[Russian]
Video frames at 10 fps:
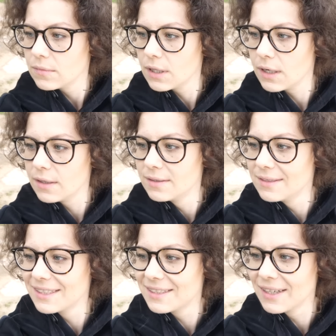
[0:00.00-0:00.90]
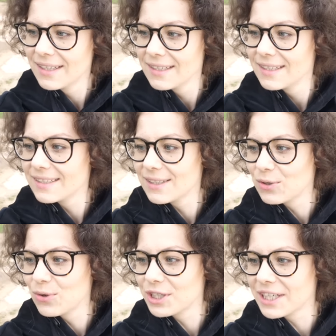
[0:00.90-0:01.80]
А, это, это
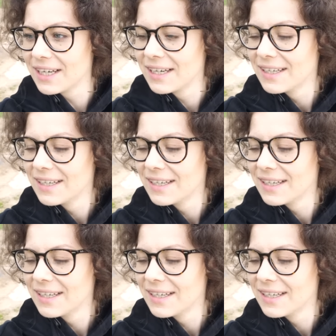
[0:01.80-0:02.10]
кошка.